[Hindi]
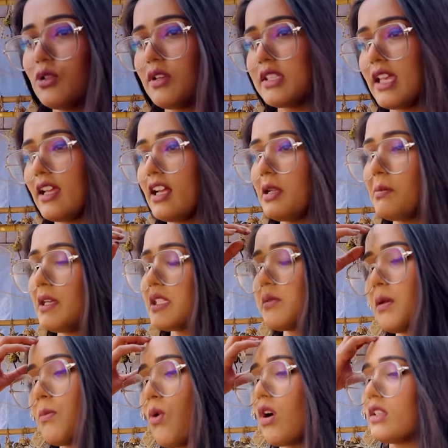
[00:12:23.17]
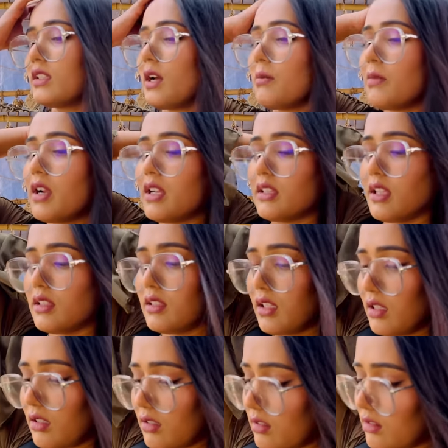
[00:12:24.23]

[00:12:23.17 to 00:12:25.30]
सिंगल पीस में बहुत कम कर देते हैं